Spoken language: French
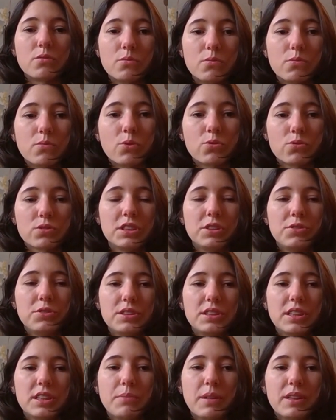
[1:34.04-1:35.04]

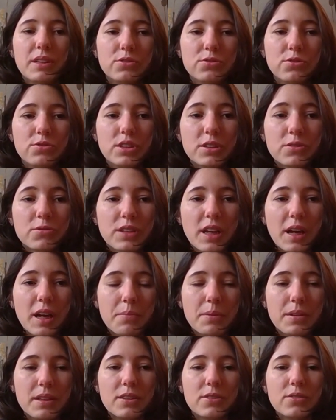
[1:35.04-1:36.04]
constituer cette base de données qu'on a
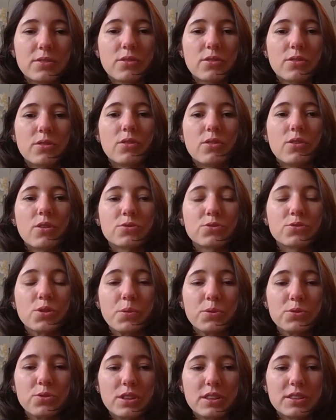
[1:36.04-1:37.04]
appelée
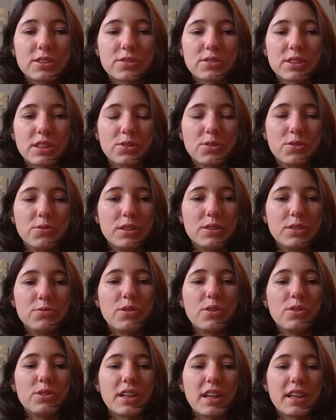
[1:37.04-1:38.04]
Entrepôt données de santé Covid
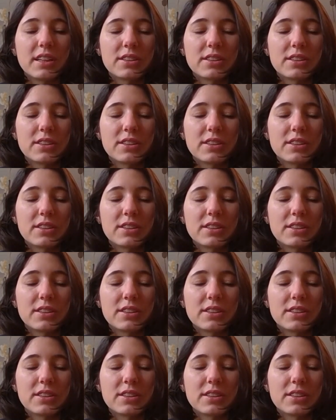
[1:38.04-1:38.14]
ou EDS